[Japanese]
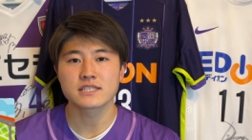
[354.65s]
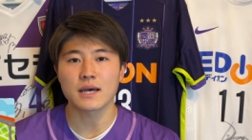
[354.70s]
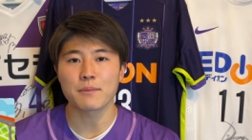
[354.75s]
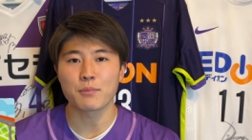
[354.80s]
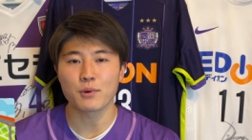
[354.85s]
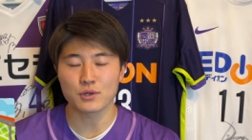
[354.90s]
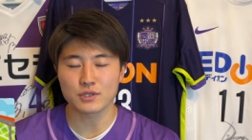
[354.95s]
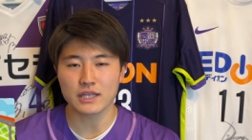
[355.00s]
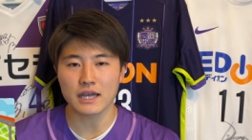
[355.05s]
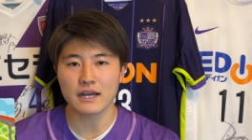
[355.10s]

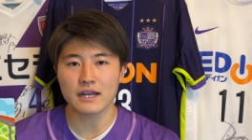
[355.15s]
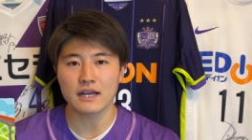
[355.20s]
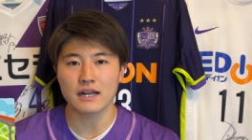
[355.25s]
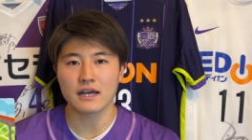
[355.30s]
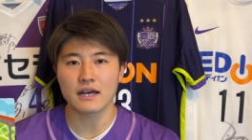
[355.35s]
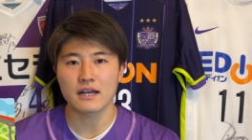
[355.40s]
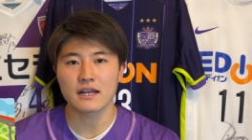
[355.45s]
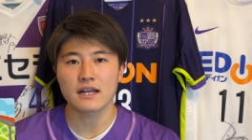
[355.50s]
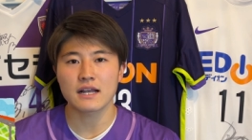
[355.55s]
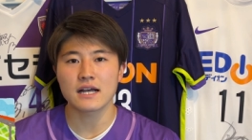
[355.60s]
サポーターか
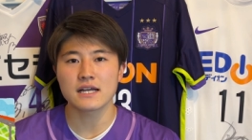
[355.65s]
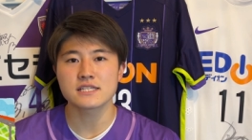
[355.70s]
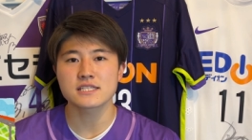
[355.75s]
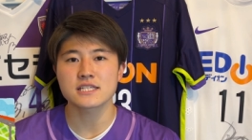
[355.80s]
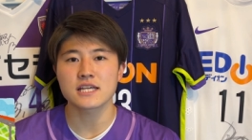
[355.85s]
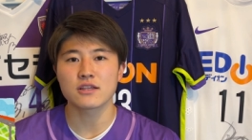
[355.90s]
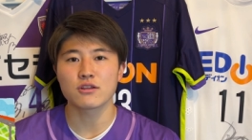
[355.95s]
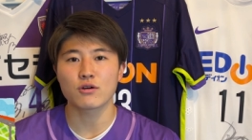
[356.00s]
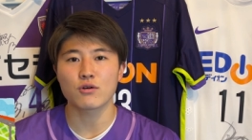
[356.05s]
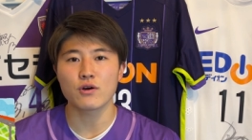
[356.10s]
ら感
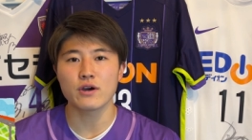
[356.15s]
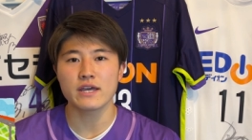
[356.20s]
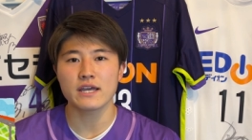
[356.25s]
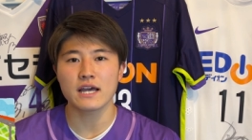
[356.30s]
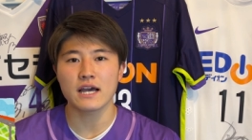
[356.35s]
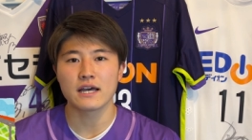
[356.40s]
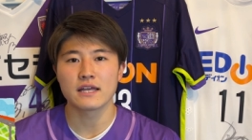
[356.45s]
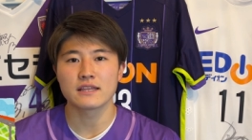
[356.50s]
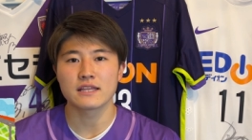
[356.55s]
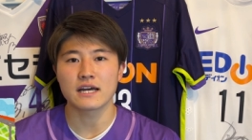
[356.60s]
謝の声
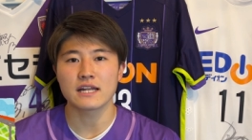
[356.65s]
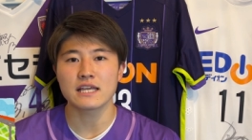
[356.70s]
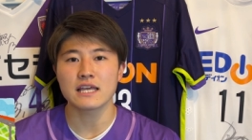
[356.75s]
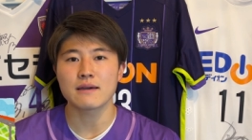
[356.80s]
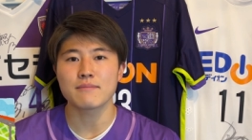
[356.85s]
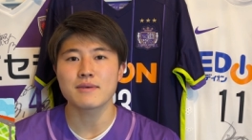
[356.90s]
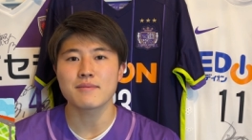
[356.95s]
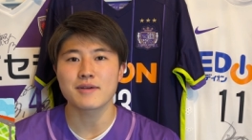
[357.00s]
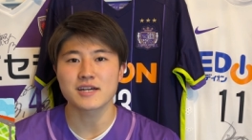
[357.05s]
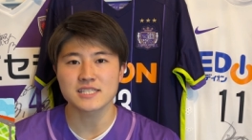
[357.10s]
が鳴り
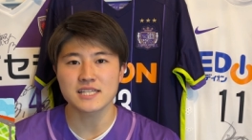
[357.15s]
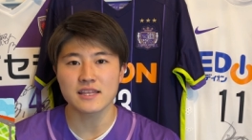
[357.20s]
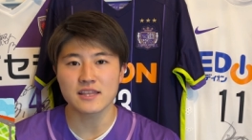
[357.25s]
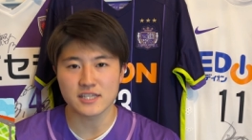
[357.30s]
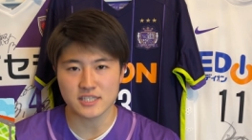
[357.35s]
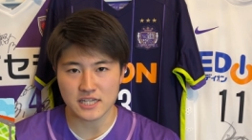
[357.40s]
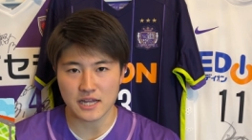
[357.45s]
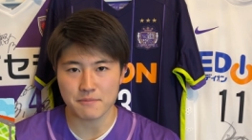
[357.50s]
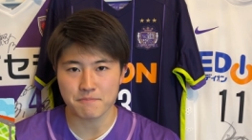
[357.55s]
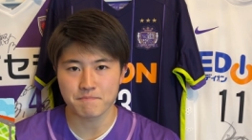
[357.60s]
やみません
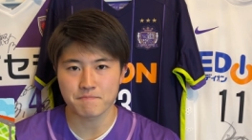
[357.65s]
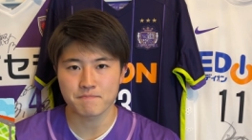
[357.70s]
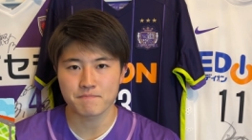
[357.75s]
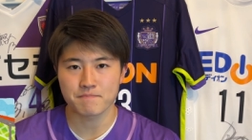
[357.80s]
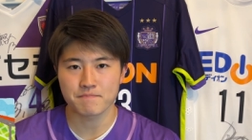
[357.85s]
でした。